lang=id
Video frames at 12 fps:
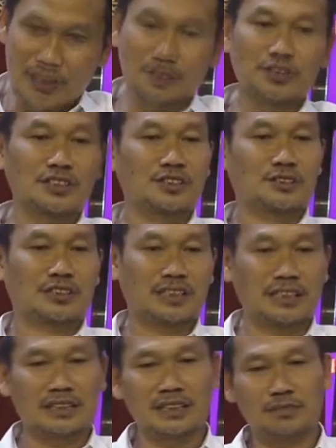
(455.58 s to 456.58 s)
Begitu
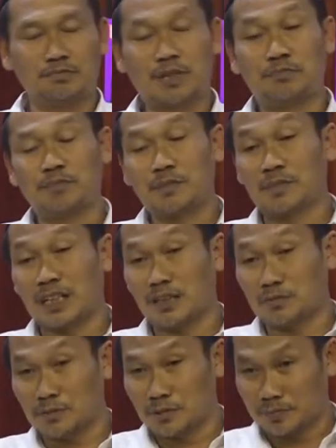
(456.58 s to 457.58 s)
seterusnya di babab
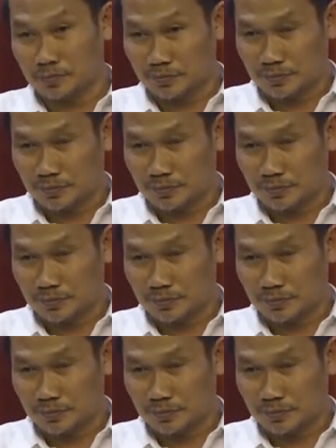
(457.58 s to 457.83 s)
nahwu.